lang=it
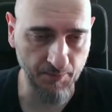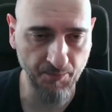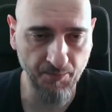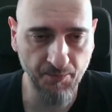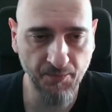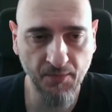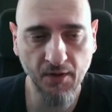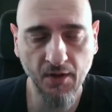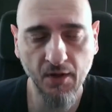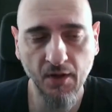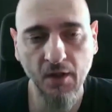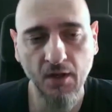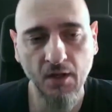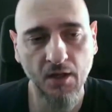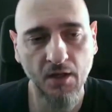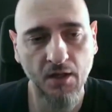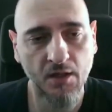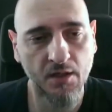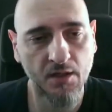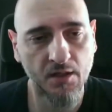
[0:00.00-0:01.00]

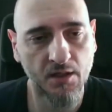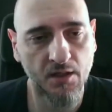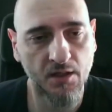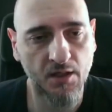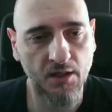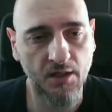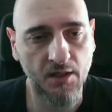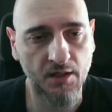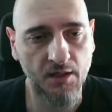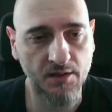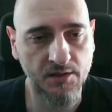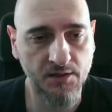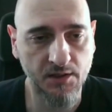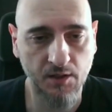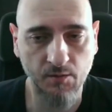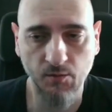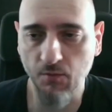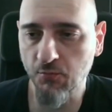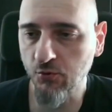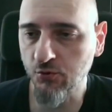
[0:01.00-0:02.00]
Eh,
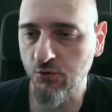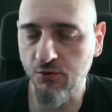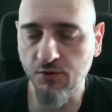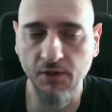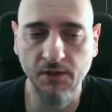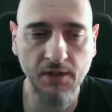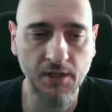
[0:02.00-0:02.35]
saremmo potuti